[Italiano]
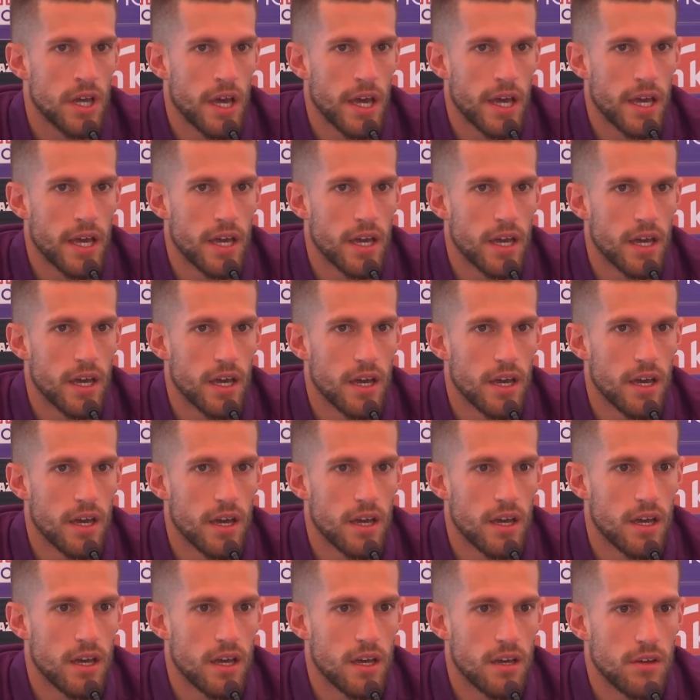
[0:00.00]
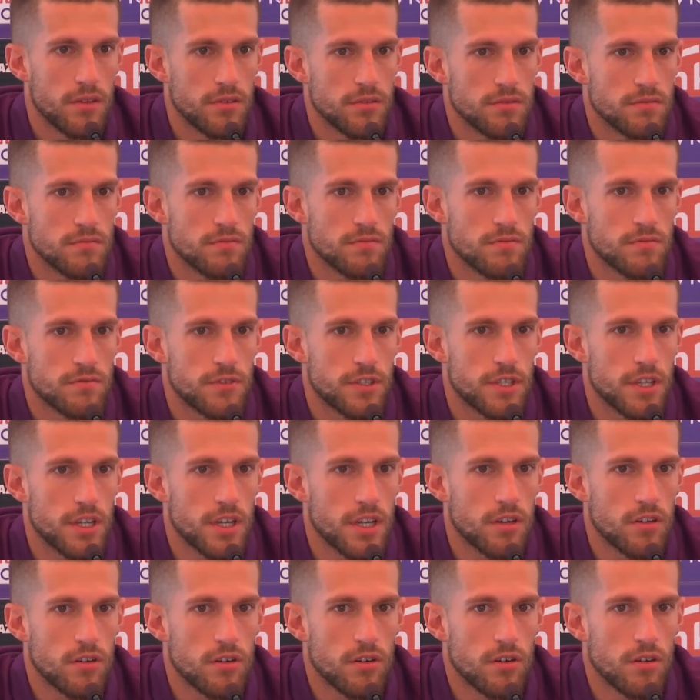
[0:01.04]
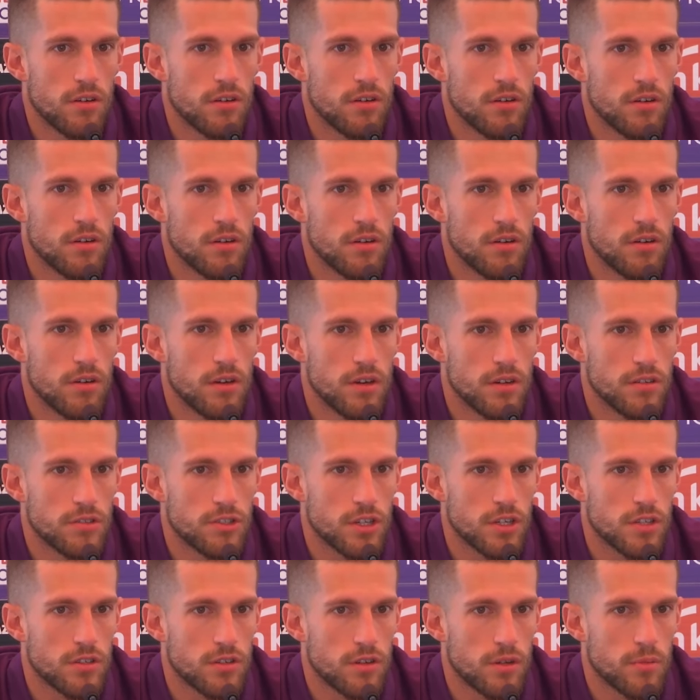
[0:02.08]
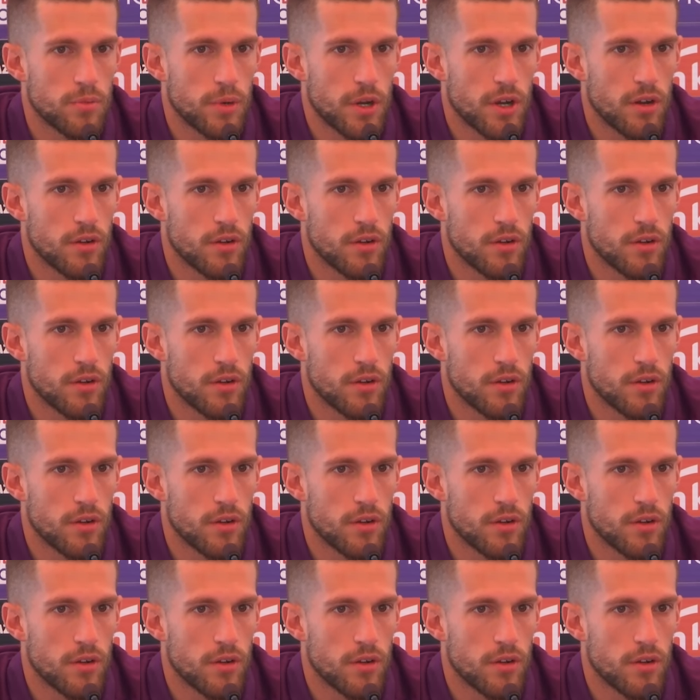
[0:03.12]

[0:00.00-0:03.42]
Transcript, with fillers: E Federico è un giocatore per